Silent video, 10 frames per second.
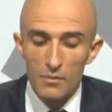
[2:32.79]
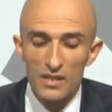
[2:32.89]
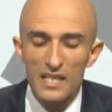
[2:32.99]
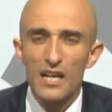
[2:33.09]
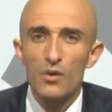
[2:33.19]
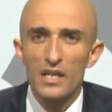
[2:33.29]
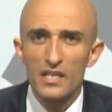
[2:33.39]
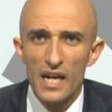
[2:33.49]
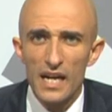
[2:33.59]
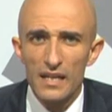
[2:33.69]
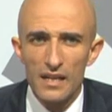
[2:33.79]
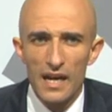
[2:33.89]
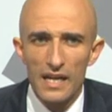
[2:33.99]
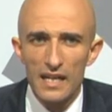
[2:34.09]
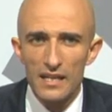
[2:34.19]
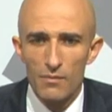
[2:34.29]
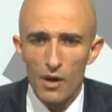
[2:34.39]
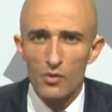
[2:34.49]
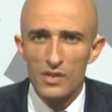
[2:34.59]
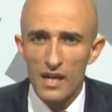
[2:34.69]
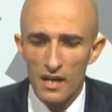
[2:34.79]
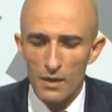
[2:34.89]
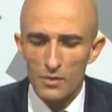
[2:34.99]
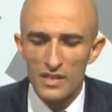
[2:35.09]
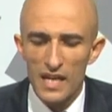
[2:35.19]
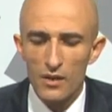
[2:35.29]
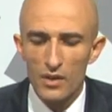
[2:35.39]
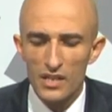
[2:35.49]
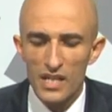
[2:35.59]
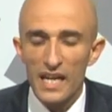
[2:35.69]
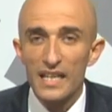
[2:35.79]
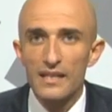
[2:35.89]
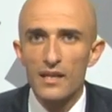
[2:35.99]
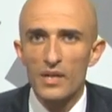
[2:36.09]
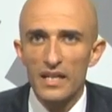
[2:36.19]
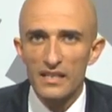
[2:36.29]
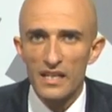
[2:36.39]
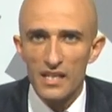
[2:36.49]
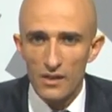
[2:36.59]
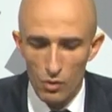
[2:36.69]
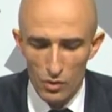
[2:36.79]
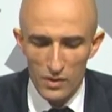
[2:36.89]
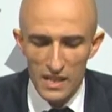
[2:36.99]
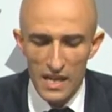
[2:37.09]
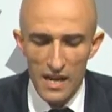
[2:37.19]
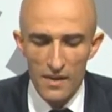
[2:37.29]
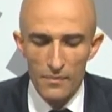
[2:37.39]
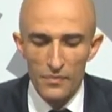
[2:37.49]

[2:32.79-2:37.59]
باش نسهلوا الاجراءات للعائلات المعوزه باش نسهلوا الاجراءات لذوي الاحتياجات الخصوصيه